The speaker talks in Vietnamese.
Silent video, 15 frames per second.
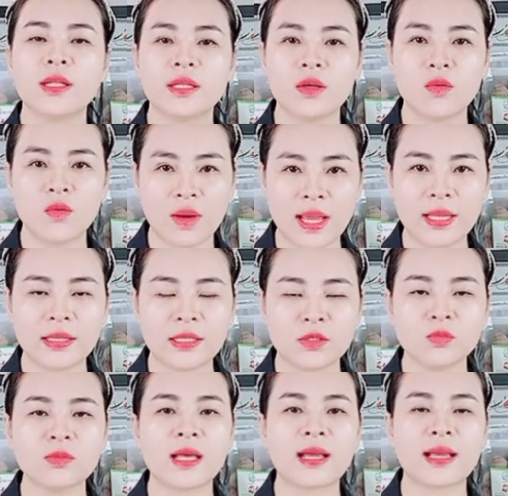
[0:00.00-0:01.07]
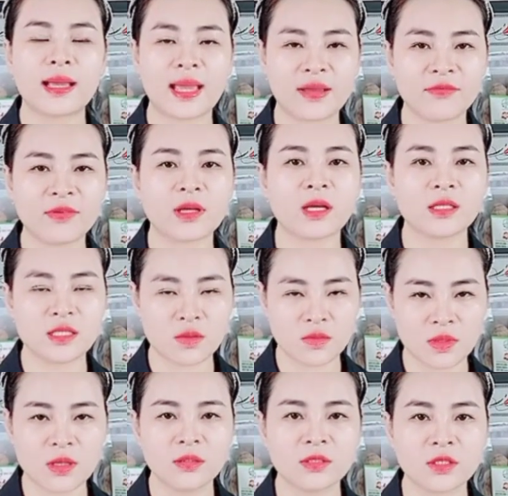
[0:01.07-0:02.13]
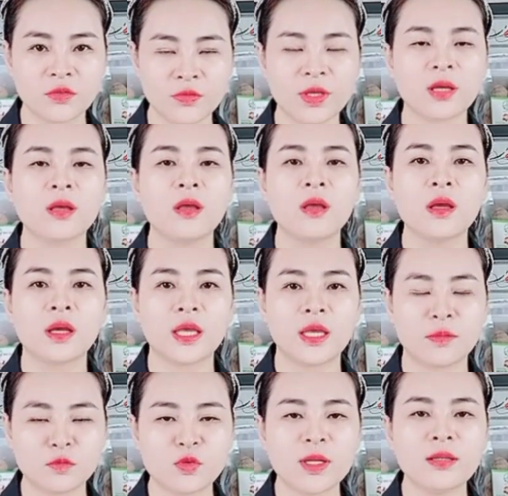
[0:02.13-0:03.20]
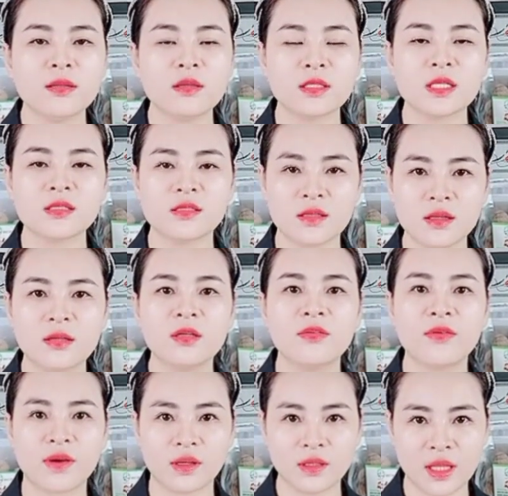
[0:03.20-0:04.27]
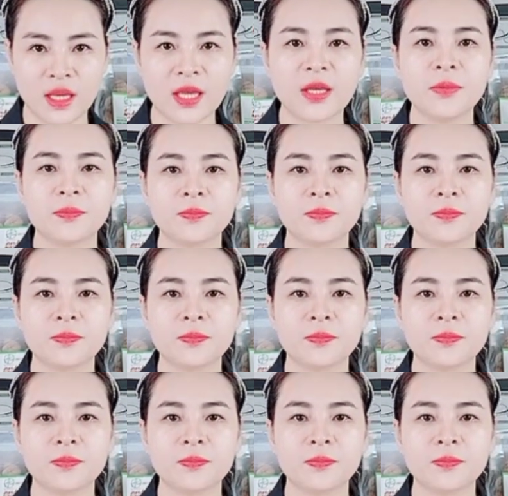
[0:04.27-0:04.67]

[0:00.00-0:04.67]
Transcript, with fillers: loạn tiêu hóa thì chúng ta càng phải cẩn trọng hơn trong việc kiểm soát lượng chất xơ đưa vào cơ thể.